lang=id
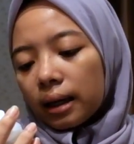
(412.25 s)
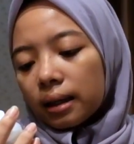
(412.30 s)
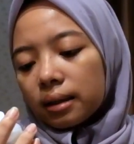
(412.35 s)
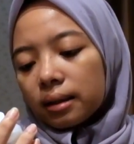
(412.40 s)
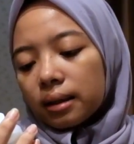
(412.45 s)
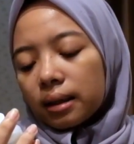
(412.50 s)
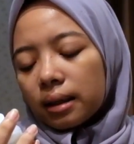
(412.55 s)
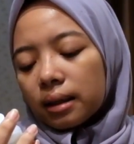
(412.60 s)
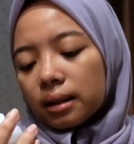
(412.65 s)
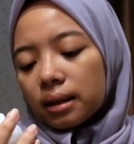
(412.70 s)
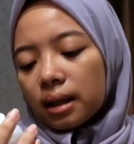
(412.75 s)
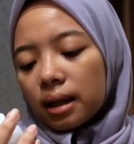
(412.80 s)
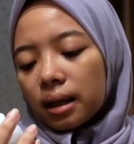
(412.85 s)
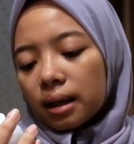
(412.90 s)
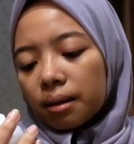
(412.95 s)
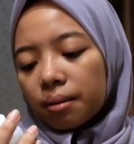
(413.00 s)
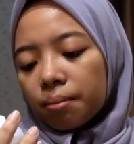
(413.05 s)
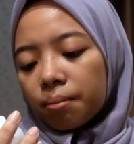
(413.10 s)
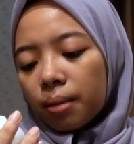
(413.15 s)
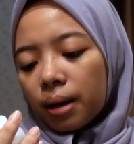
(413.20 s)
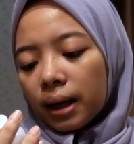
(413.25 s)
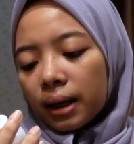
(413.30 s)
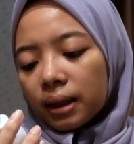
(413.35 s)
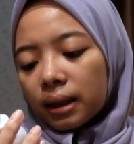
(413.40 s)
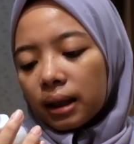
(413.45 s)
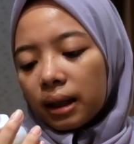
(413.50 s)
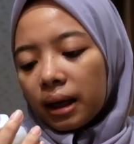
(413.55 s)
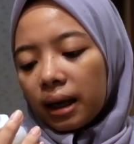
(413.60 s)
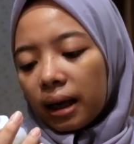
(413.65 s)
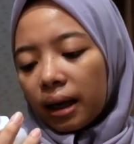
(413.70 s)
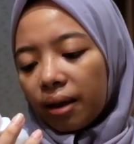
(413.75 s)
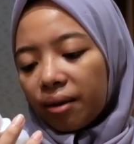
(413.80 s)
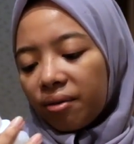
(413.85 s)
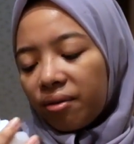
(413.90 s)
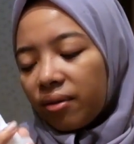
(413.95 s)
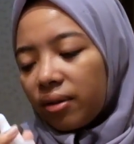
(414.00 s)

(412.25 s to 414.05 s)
Essence yang Brightly